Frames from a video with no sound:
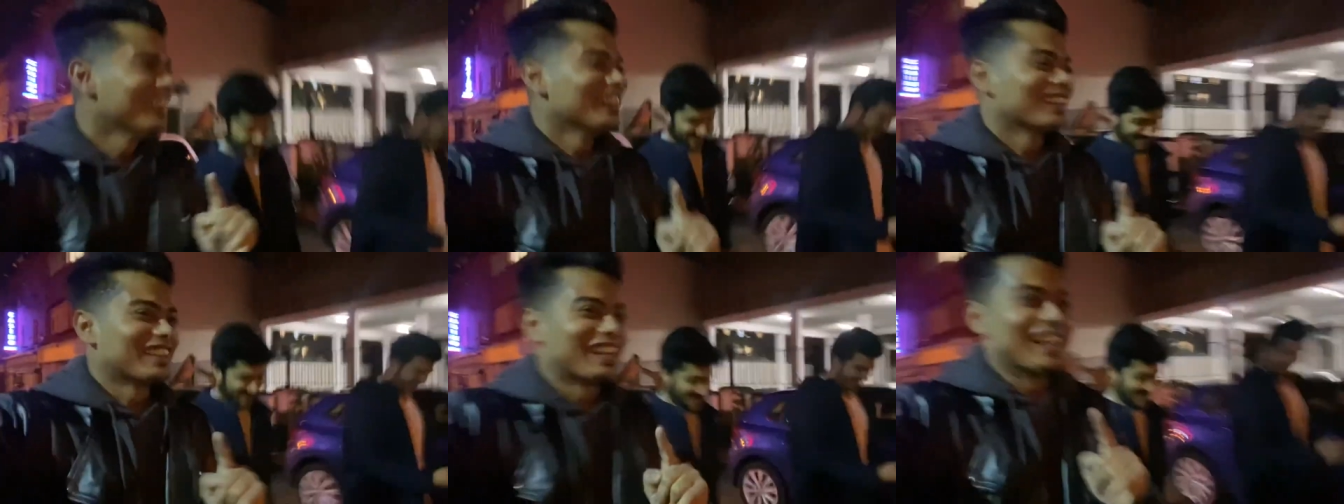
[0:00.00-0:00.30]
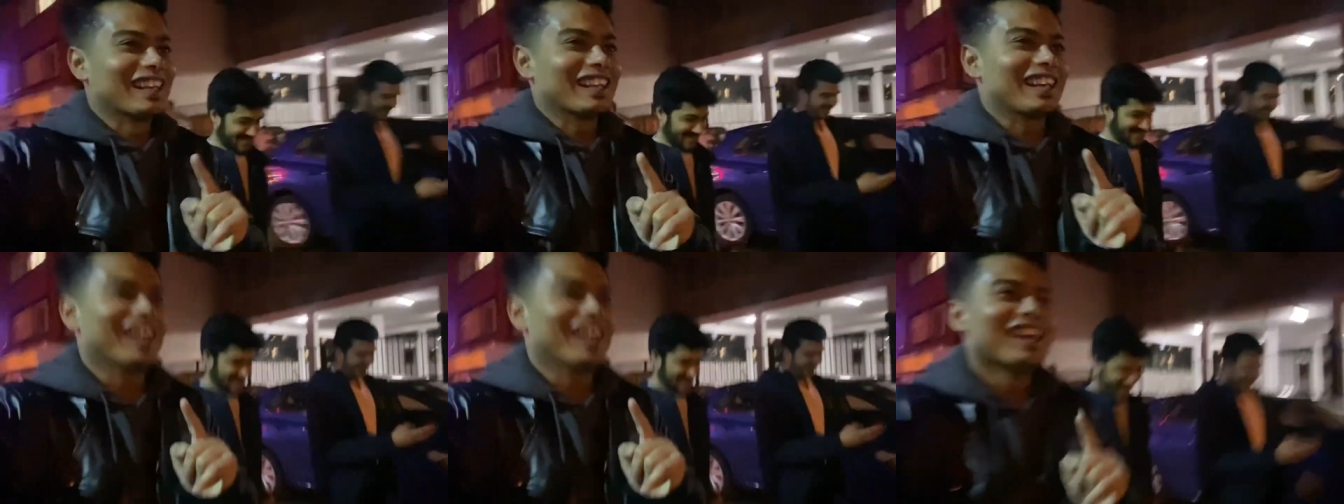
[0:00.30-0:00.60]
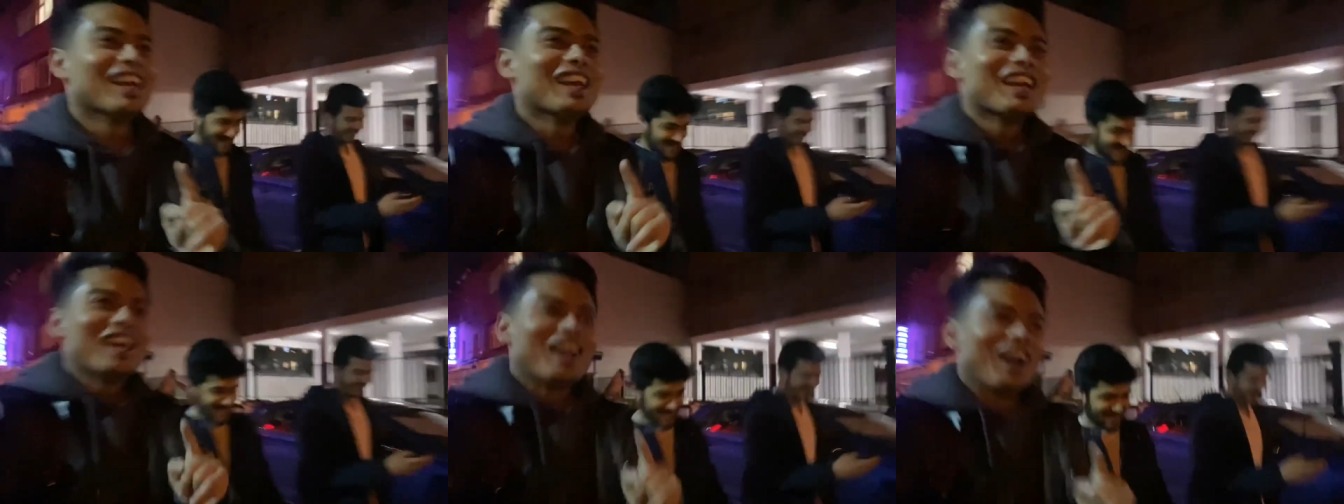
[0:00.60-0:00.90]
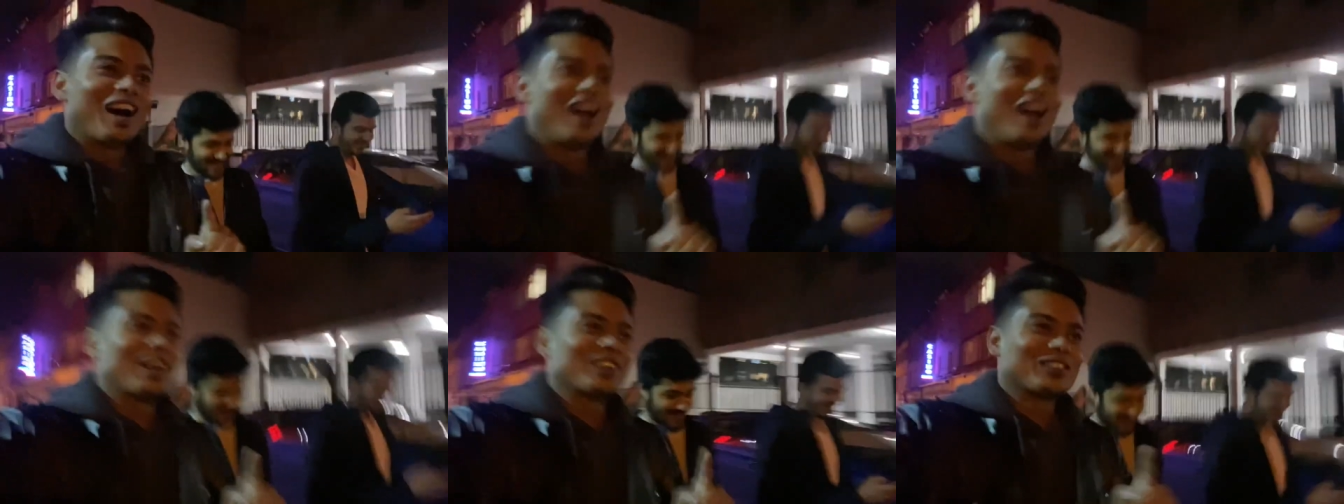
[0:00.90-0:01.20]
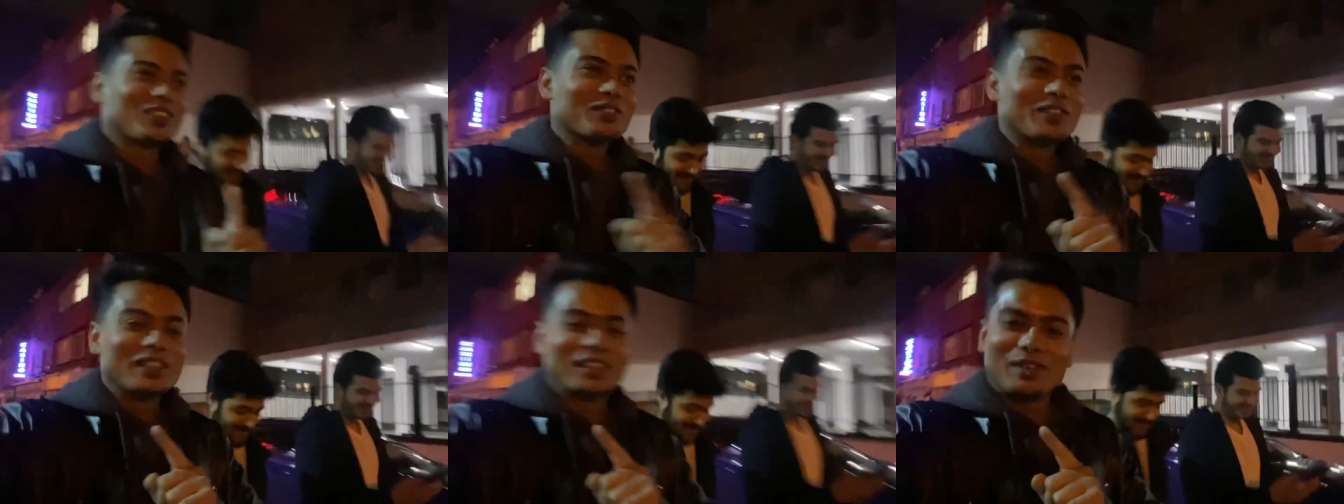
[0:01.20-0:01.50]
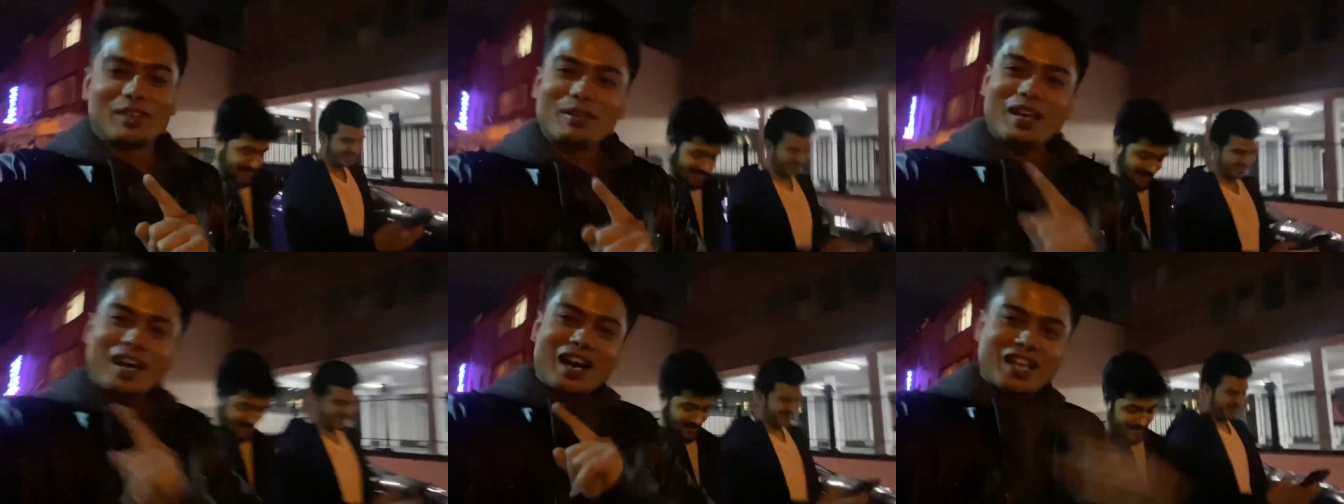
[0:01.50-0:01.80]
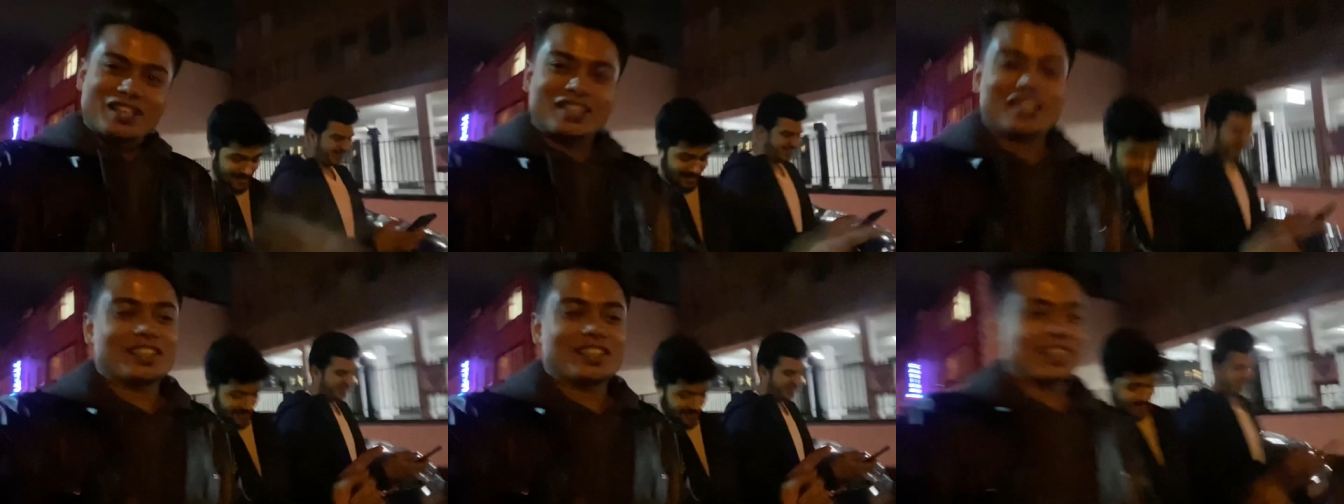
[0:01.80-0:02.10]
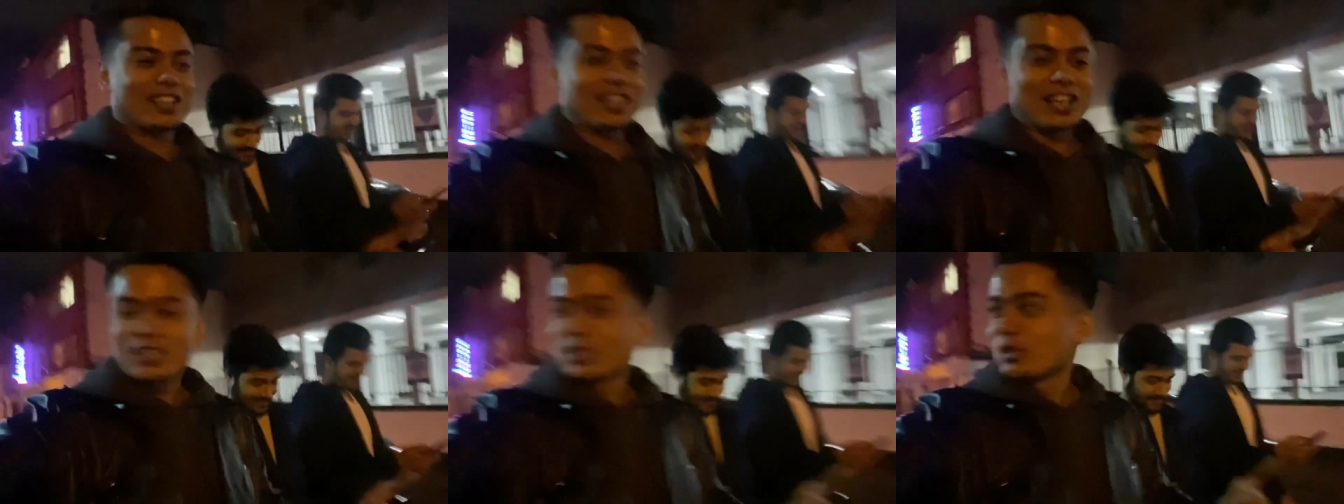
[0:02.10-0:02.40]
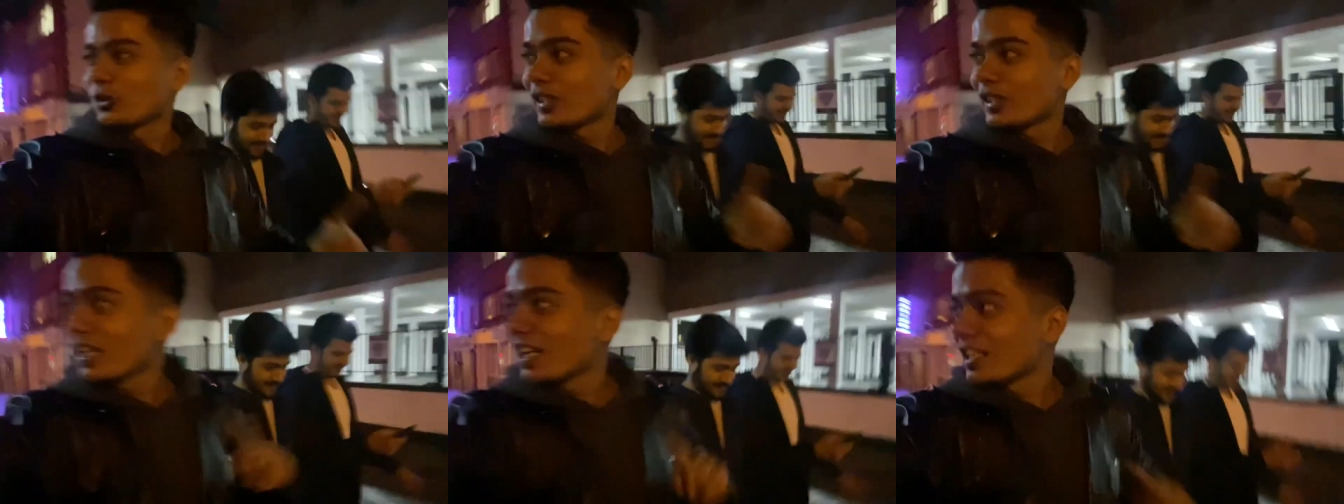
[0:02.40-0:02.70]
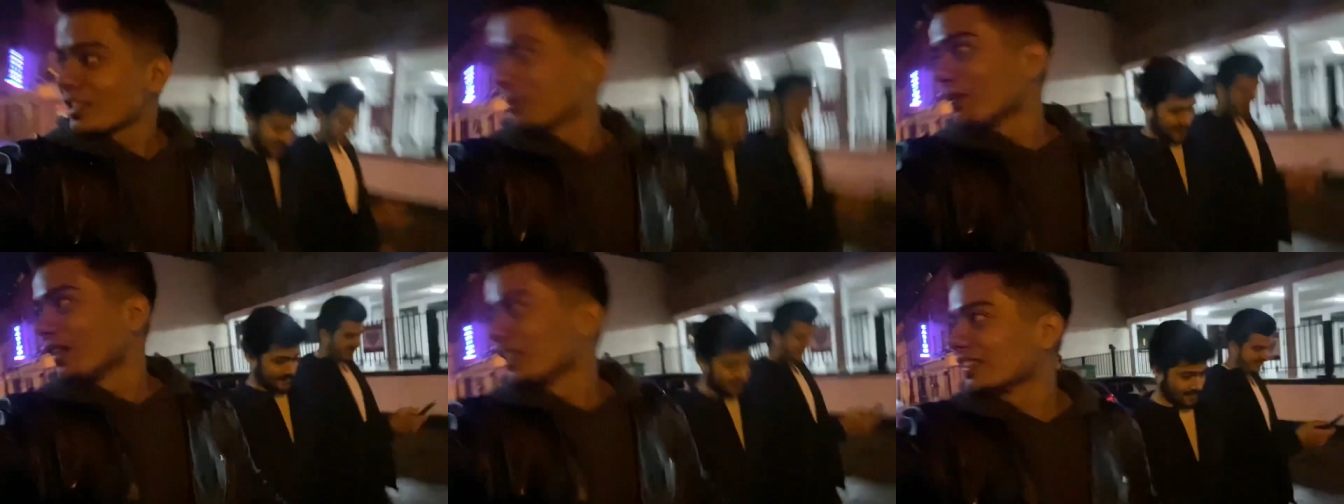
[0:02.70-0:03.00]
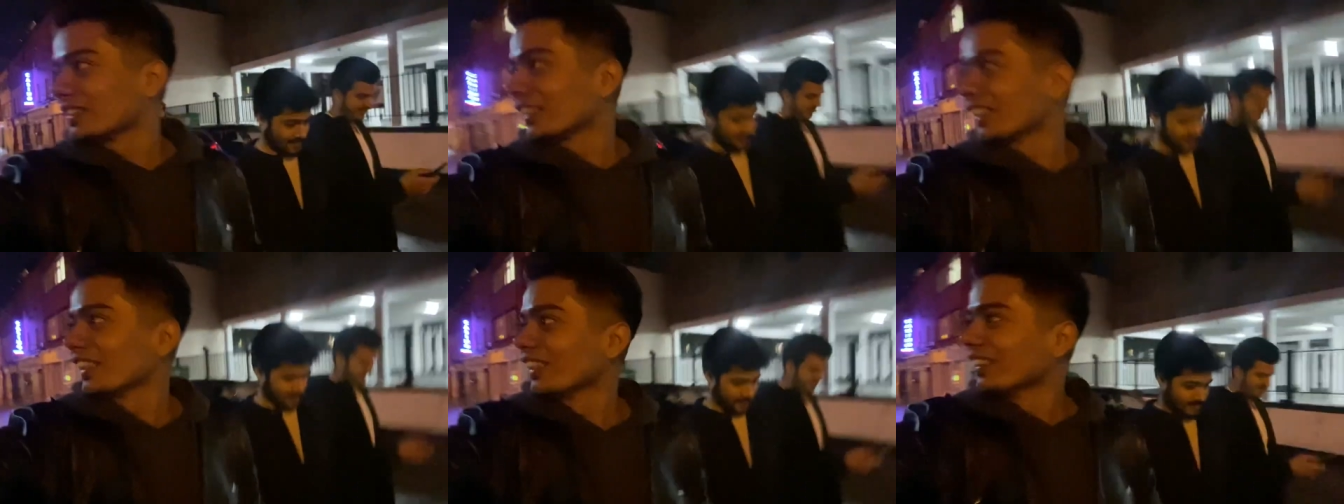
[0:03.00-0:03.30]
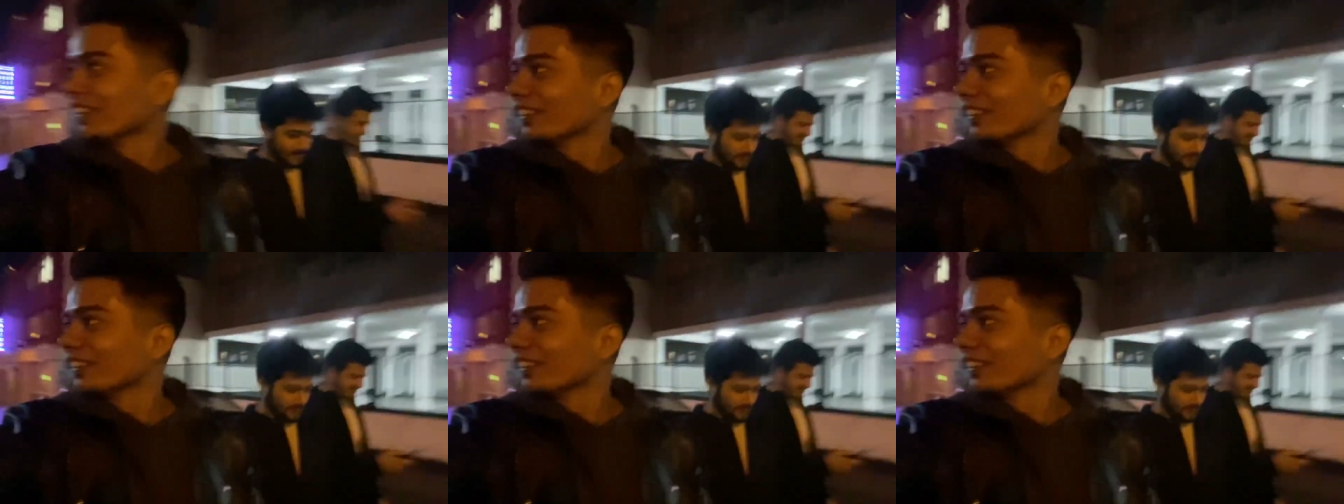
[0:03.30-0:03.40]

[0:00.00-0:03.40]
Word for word: ठीक है आठ सौ मीटर में आठ चक्कर काट चुके हैं आसपास के